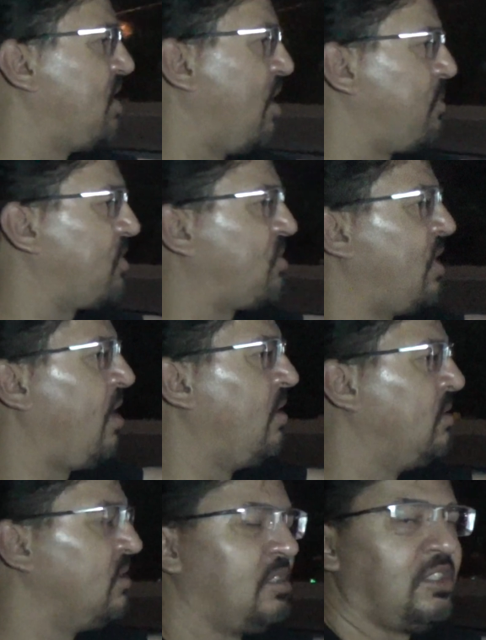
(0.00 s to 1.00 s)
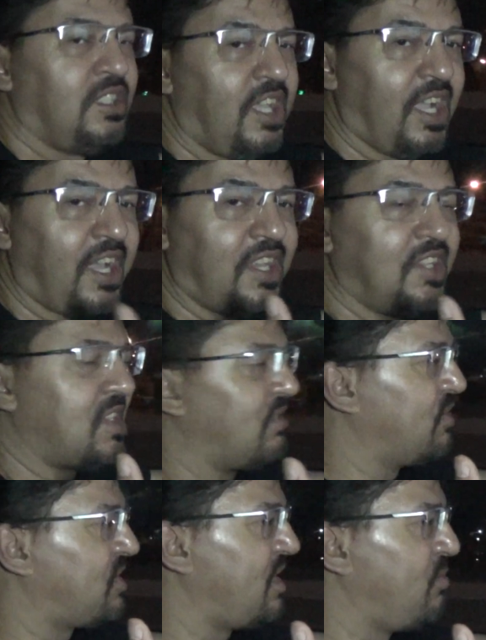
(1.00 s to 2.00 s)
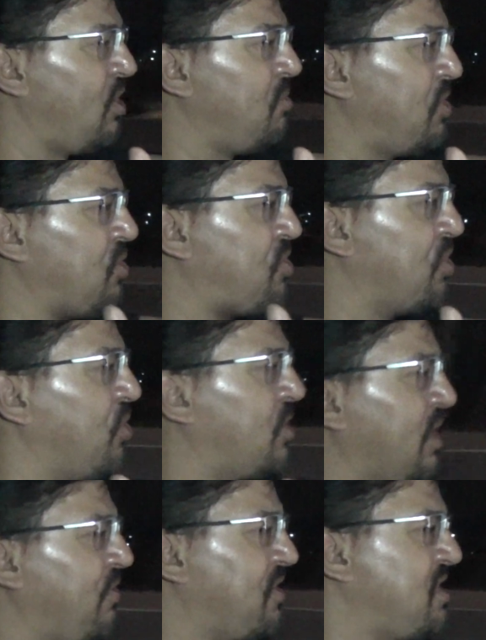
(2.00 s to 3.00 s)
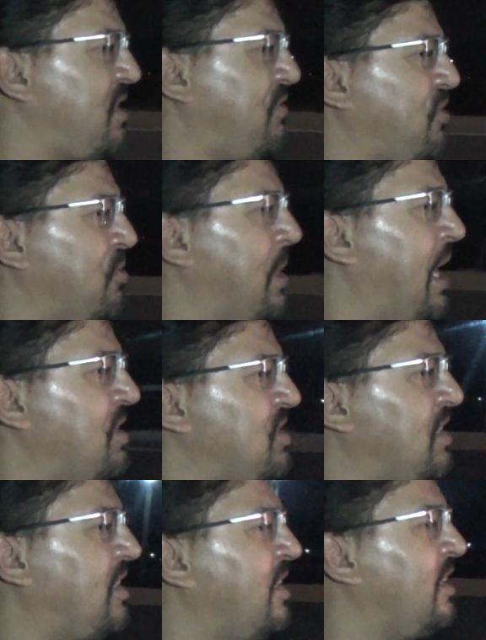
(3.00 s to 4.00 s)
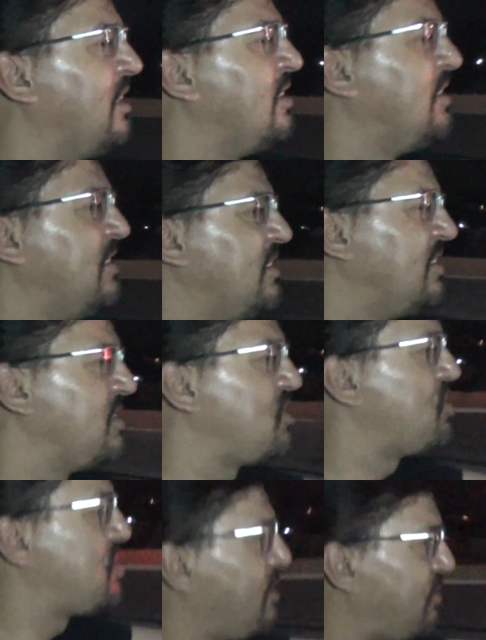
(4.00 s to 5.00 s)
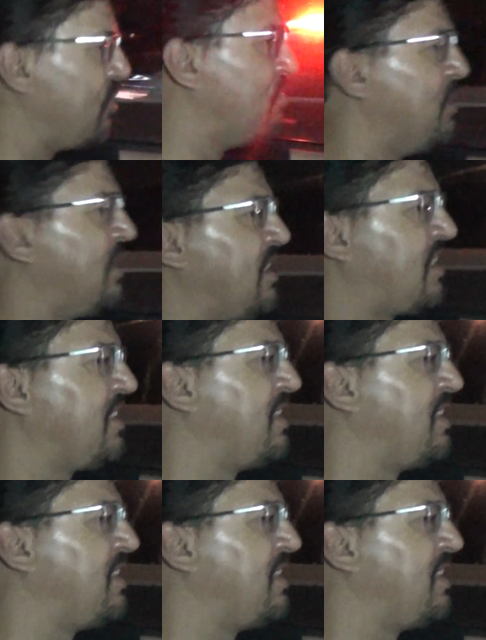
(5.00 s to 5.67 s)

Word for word: Tchau, pessoal. Agradecer a você, meu amigo Joe, que está fazendo a filmagem aqui. A gente está filmando aqui